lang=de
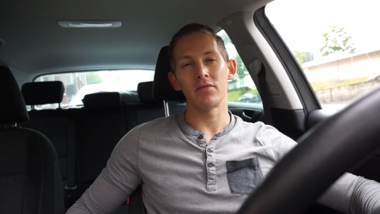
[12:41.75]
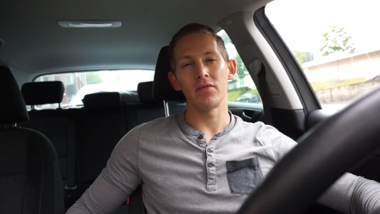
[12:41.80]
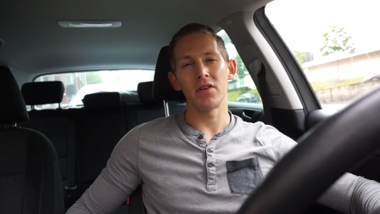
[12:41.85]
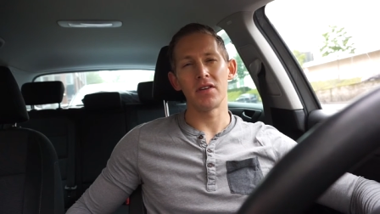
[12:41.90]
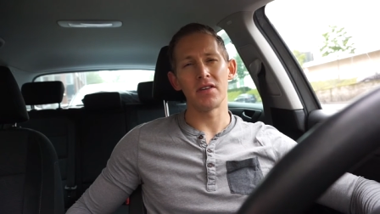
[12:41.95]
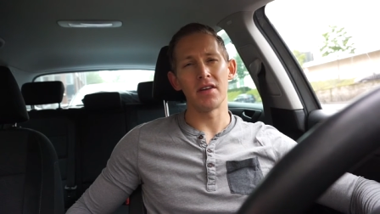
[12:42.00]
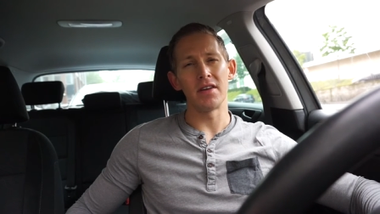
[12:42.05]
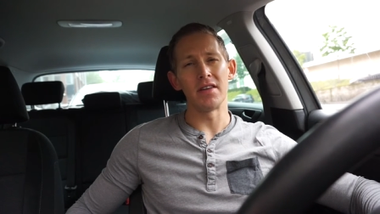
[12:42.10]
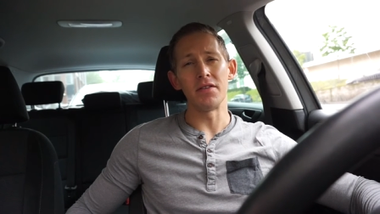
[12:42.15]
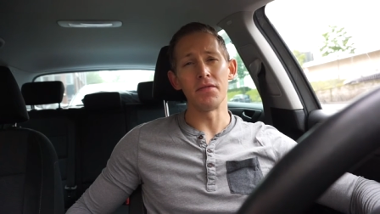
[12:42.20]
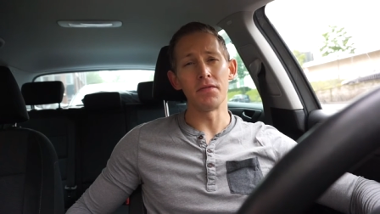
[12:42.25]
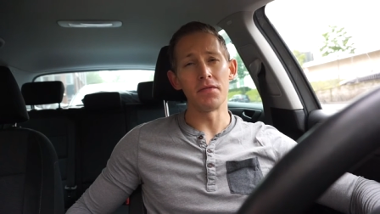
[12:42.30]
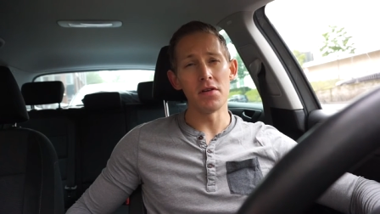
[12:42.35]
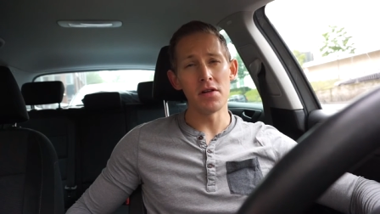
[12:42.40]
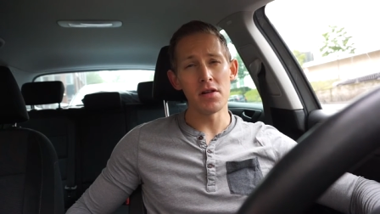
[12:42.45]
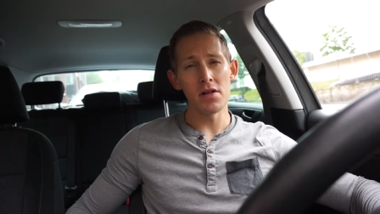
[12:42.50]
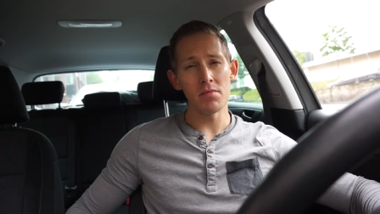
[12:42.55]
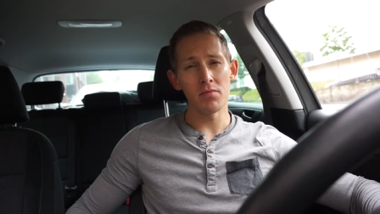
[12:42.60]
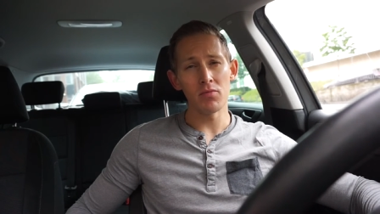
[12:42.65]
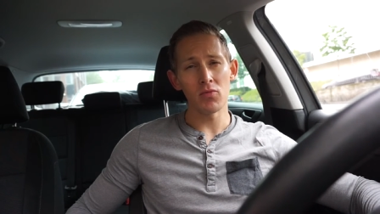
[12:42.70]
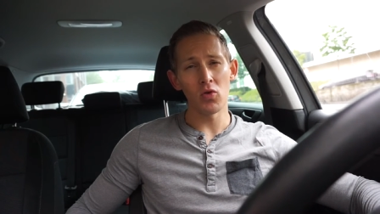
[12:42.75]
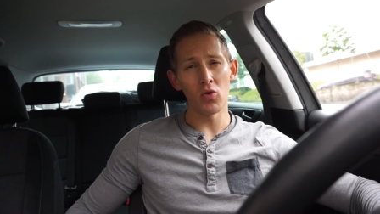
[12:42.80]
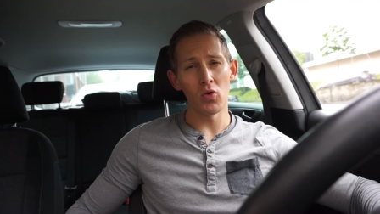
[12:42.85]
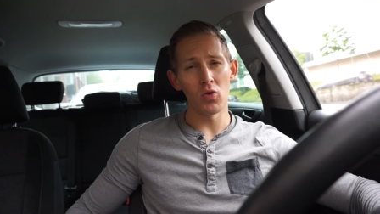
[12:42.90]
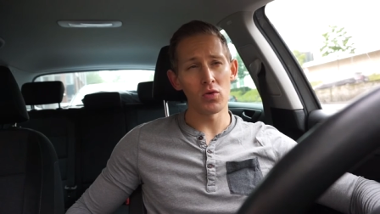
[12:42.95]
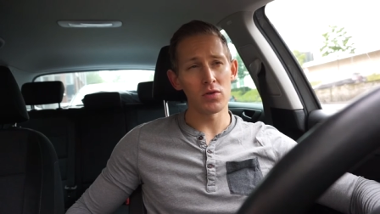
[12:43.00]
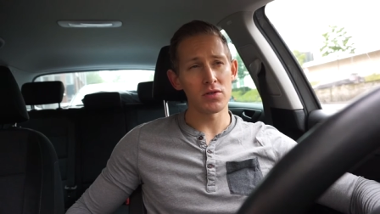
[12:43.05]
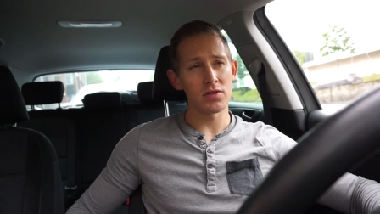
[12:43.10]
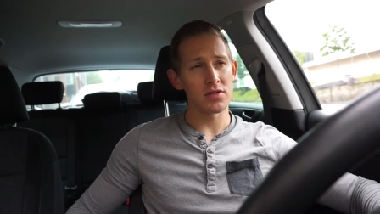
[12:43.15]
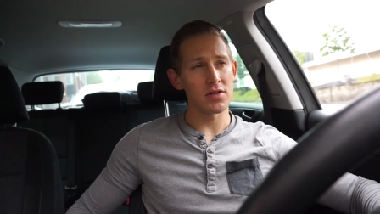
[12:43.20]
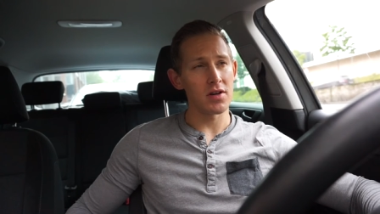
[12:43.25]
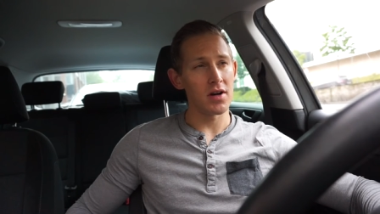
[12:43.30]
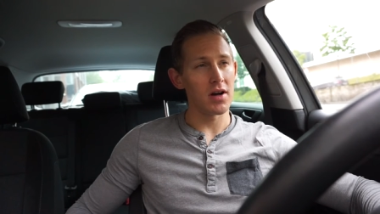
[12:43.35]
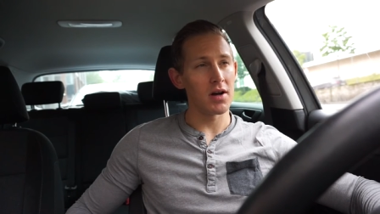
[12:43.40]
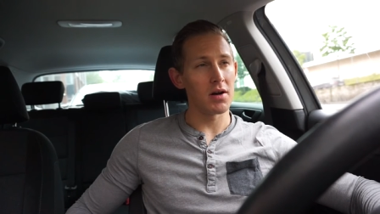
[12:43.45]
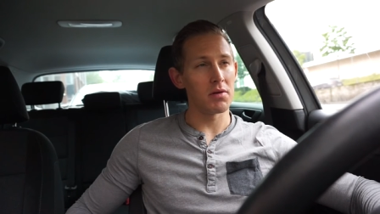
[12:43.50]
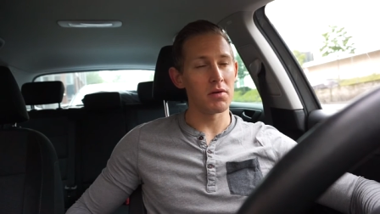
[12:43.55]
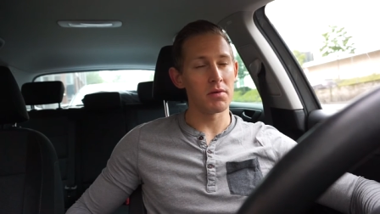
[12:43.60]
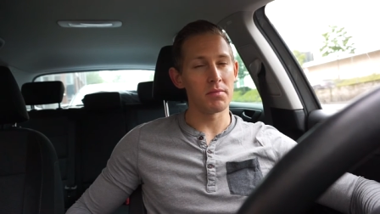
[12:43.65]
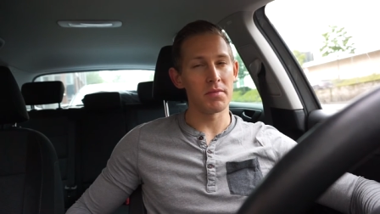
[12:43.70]
Werde da nicht filmen groß,
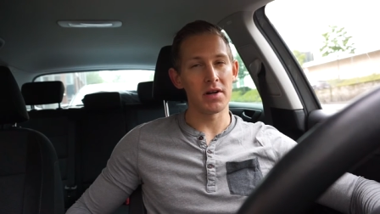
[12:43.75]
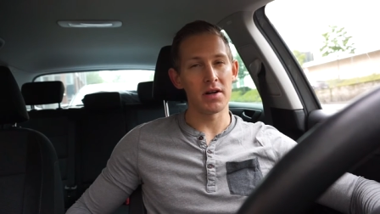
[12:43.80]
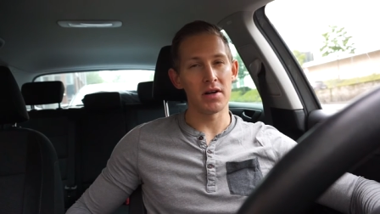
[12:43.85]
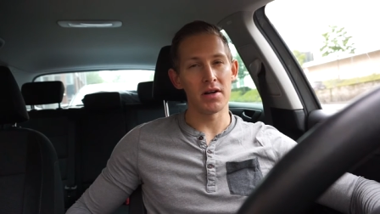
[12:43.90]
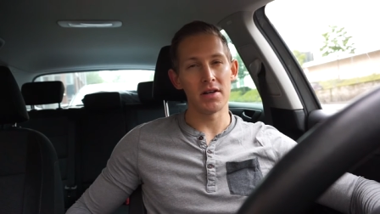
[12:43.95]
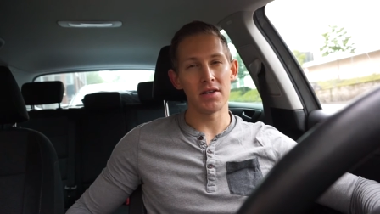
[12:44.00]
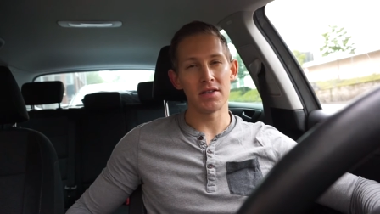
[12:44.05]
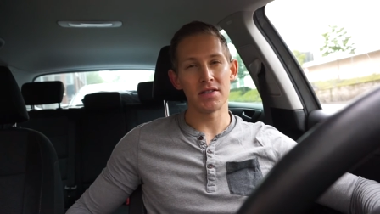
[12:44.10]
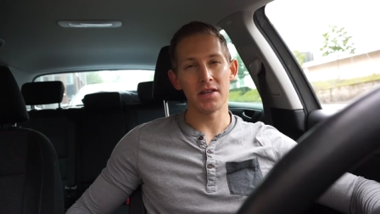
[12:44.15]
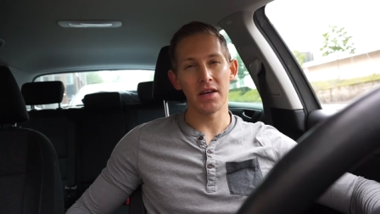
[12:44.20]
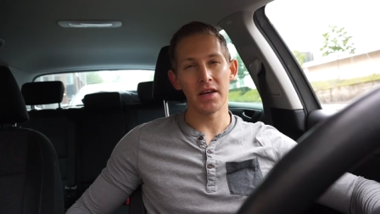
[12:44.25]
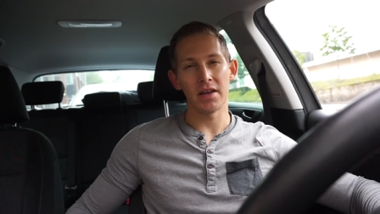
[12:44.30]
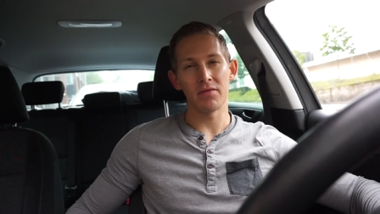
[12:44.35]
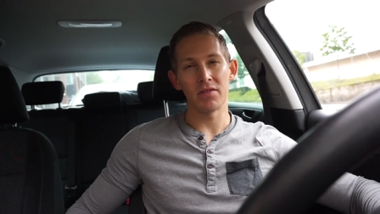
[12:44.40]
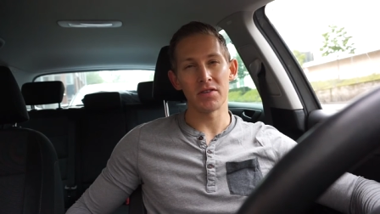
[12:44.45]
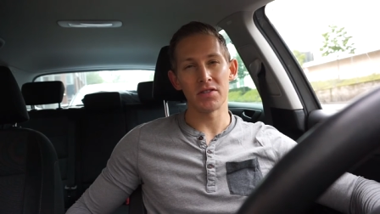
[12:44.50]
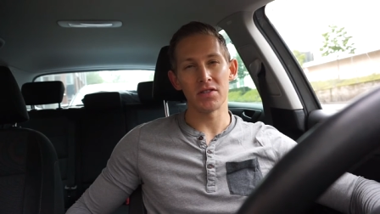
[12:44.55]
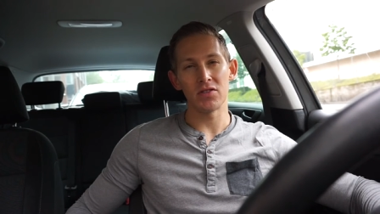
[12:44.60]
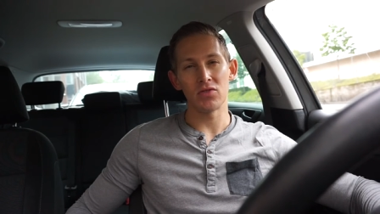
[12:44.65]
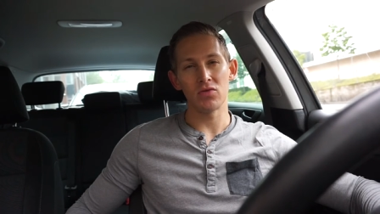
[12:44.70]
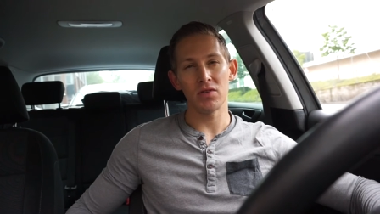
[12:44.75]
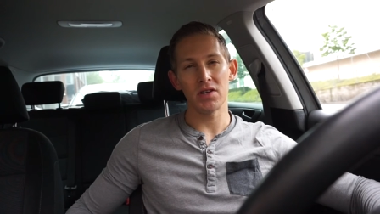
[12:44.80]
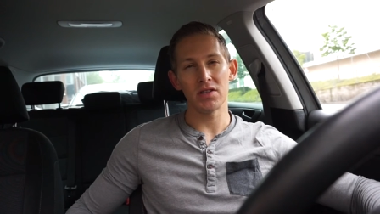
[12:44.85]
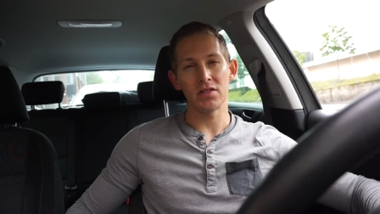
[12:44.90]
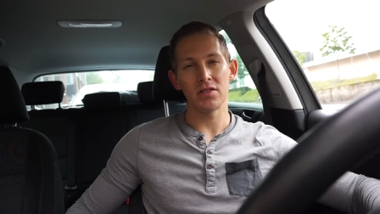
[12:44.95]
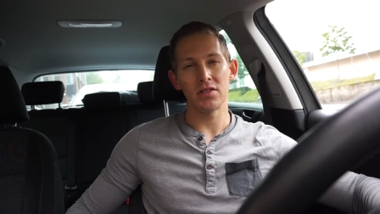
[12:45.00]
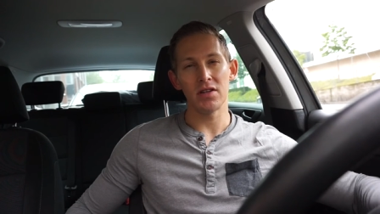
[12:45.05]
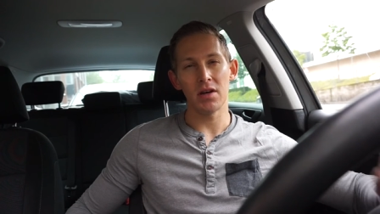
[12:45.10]
aber mal zeigen, was ich so esse.